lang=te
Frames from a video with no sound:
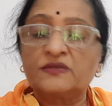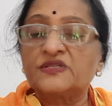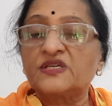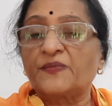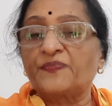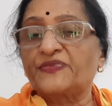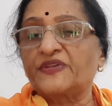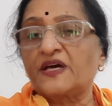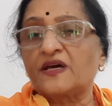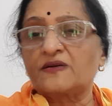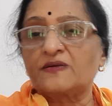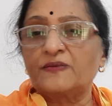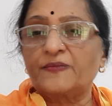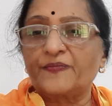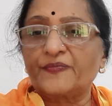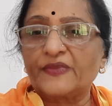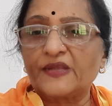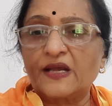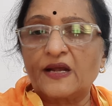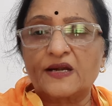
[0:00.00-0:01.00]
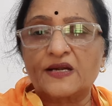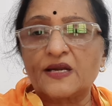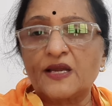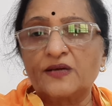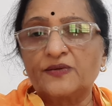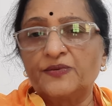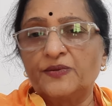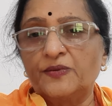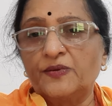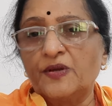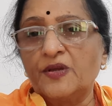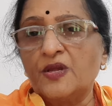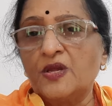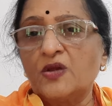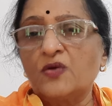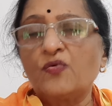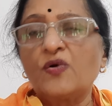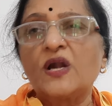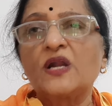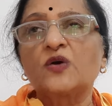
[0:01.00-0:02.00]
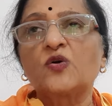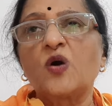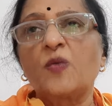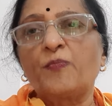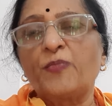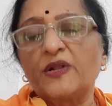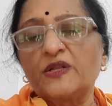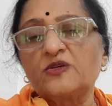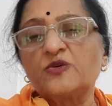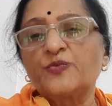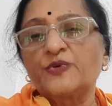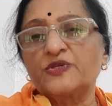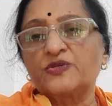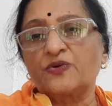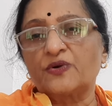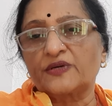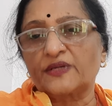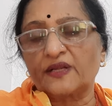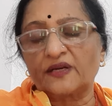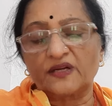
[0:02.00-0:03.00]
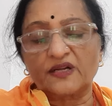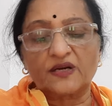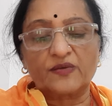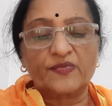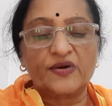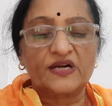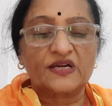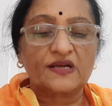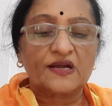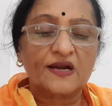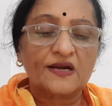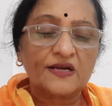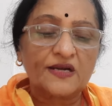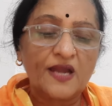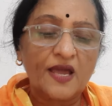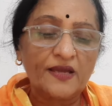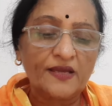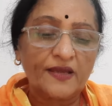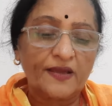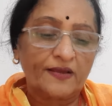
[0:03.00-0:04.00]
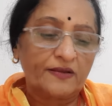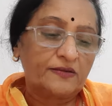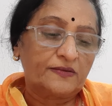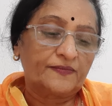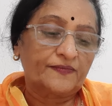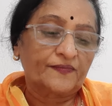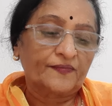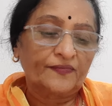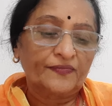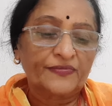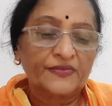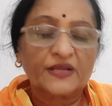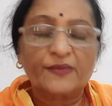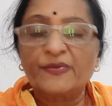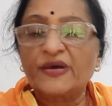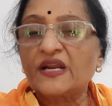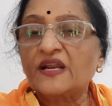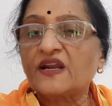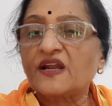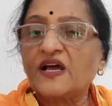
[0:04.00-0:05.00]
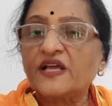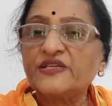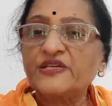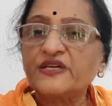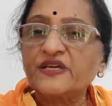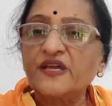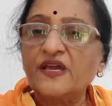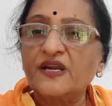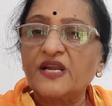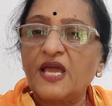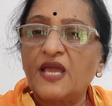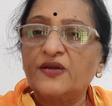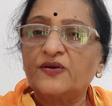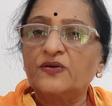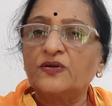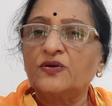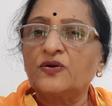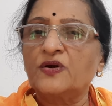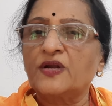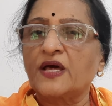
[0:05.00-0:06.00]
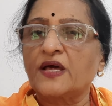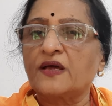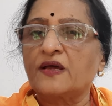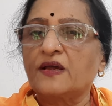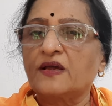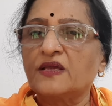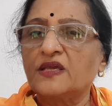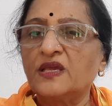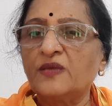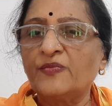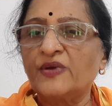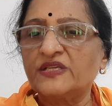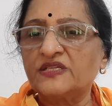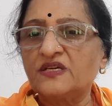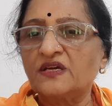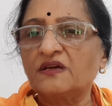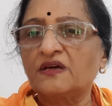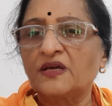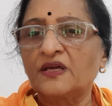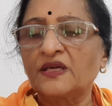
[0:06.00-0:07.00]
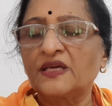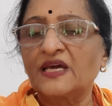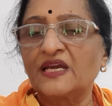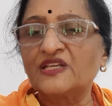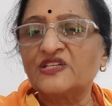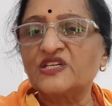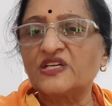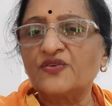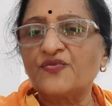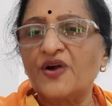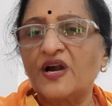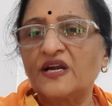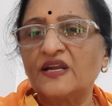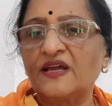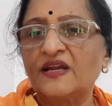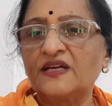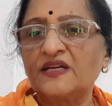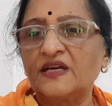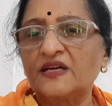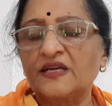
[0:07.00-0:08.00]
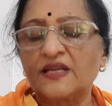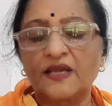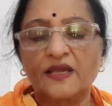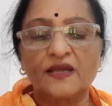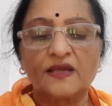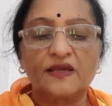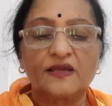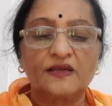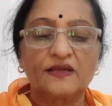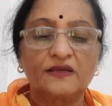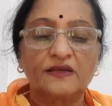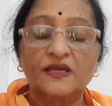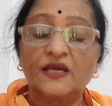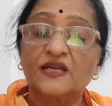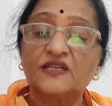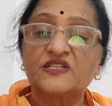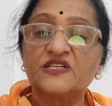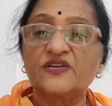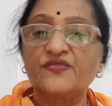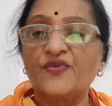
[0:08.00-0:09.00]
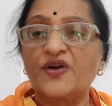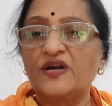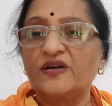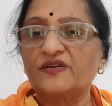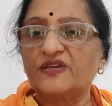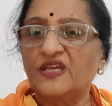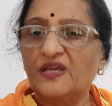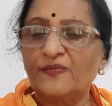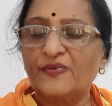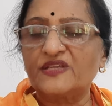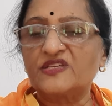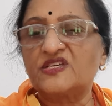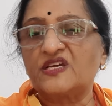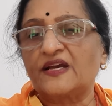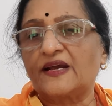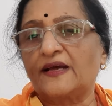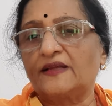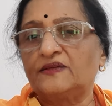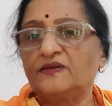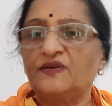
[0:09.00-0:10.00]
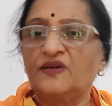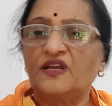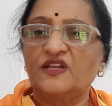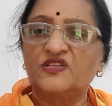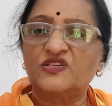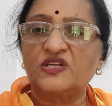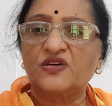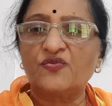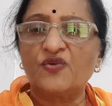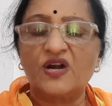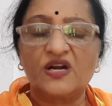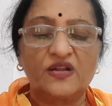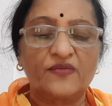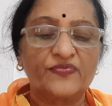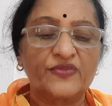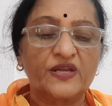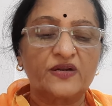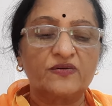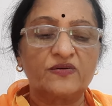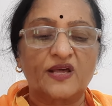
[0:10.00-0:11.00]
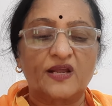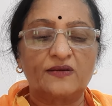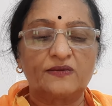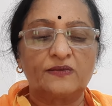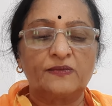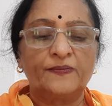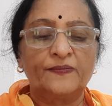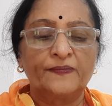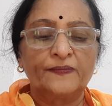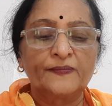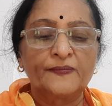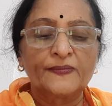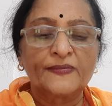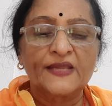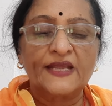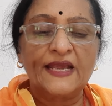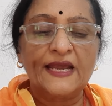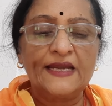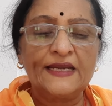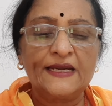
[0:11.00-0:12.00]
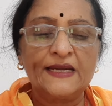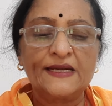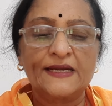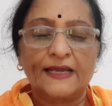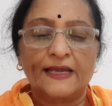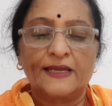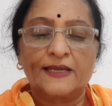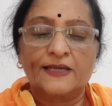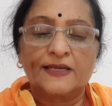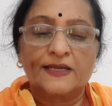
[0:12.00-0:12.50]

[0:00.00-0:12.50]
చెప్తారు అట్లాగూ వాళ్ళ గొప్పలు చూపించుకోవటానికి అనమాట అట్లాగే మన రాజకీయ నాయకులు కూడా ఈ మధ్య గెలిచిన వాళ్ళు ఏంటంటే గెలిచిన వాళ్ళు ఈ మధ్యే కాదు గెలిచిన వాళ్ళందరూ కూడాను ఏంటంటే